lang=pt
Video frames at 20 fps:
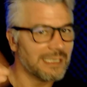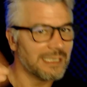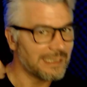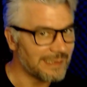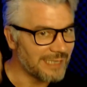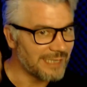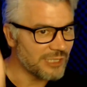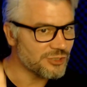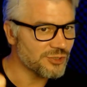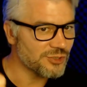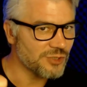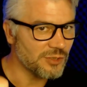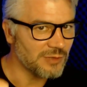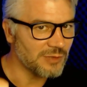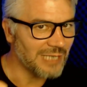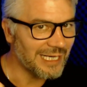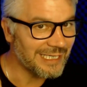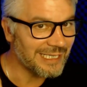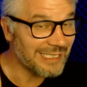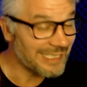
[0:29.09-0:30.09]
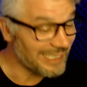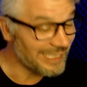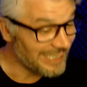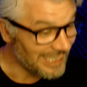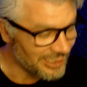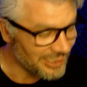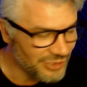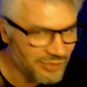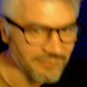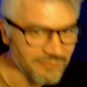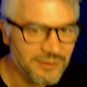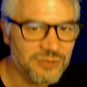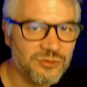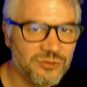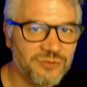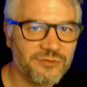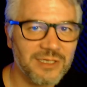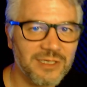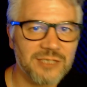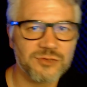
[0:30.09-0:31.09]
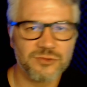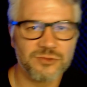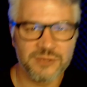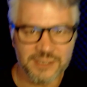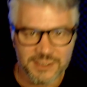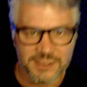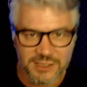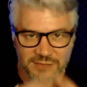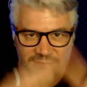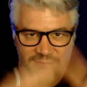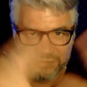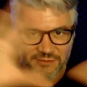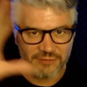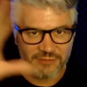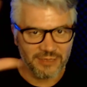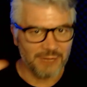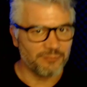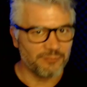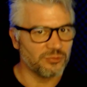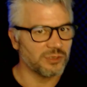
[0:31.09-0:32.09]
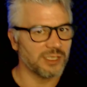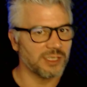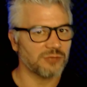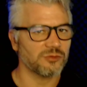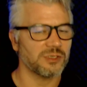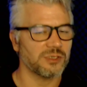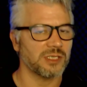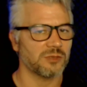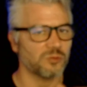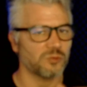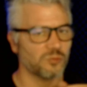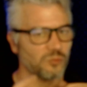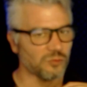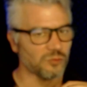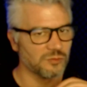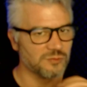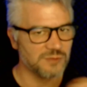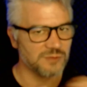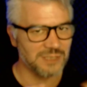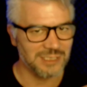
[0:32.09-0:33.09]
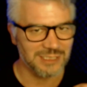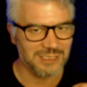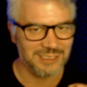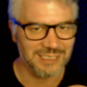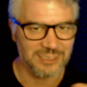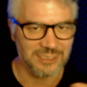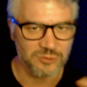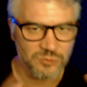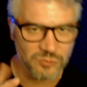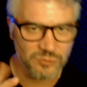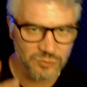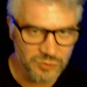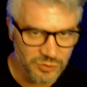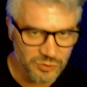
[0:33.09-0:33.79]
Deixe o seu like e ative as notificações, assim você vai ficar por dentro de todos esses assuntos que